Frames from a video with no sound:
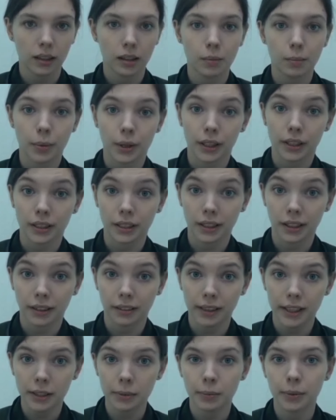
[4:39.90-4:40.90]

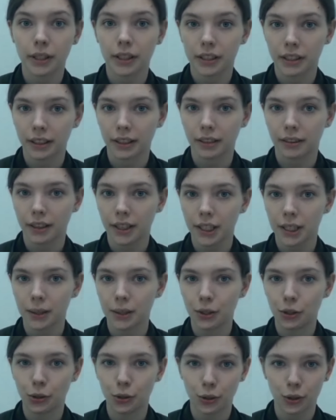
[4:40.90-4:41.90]
Практиковать, практиковать
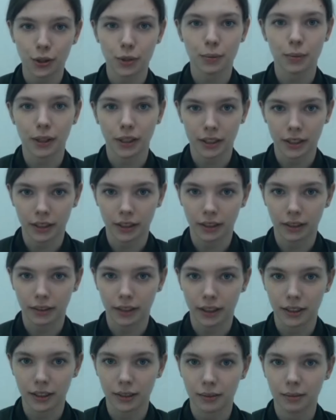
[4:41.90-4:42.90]
и еще раз
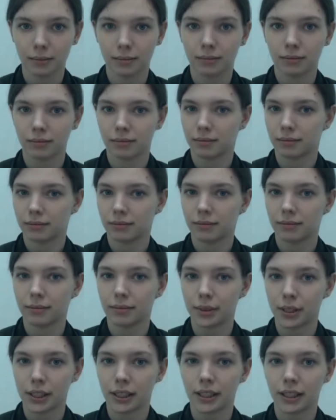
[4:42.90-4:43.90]
практиковать.
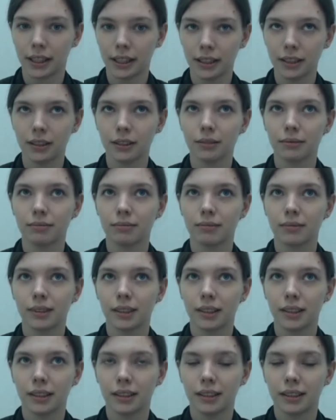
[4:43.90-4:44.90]
Секрет
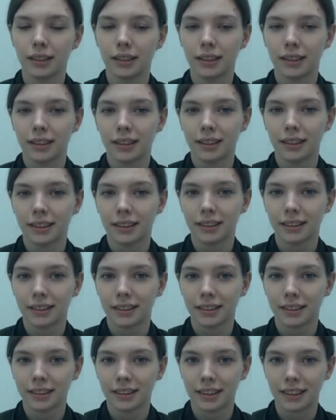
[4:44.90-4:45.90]

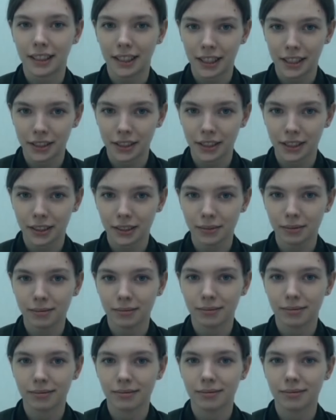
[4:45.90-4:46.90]
э, тренера,
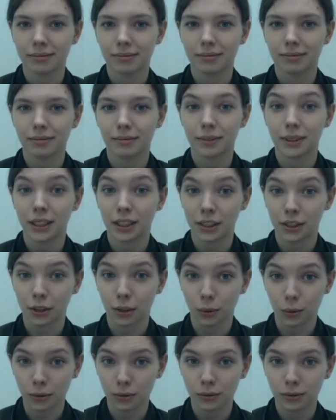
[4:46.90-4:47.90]

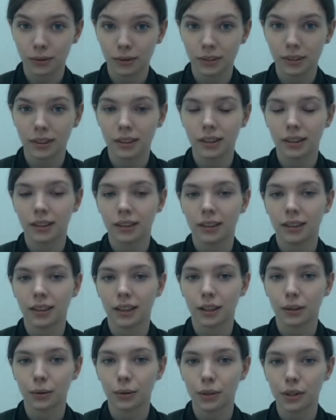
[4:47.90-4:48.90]
тренеров,
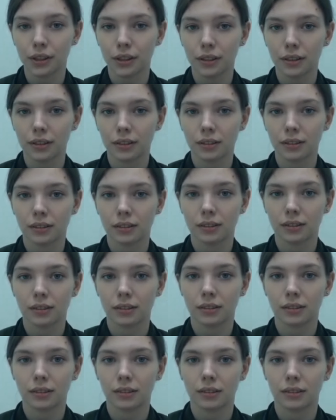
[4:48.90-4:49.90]
которые
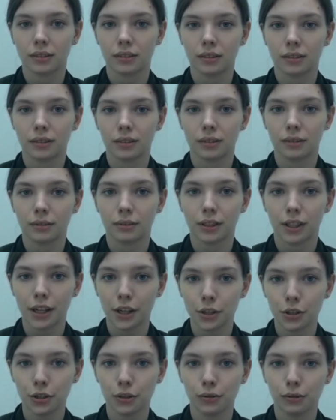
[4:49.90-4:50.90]
э,
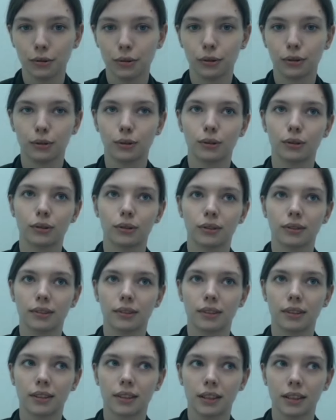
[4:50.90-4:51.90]
выращивают
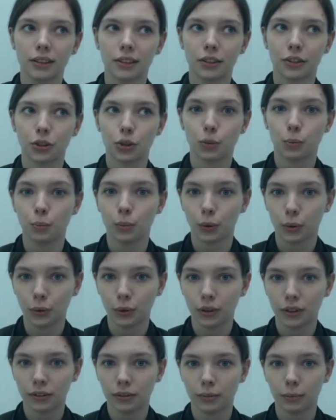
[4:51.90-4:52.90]
целых
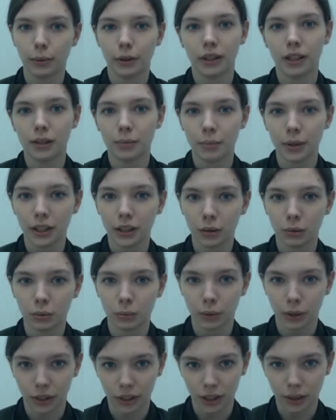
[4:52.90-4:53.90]
чемпионов по олимпиадному
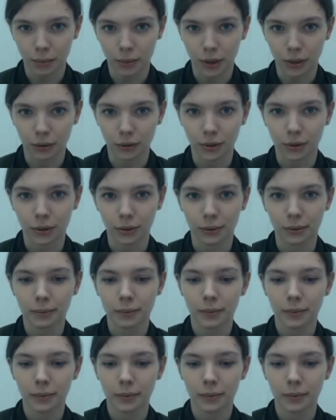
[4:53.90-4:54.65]
программированию.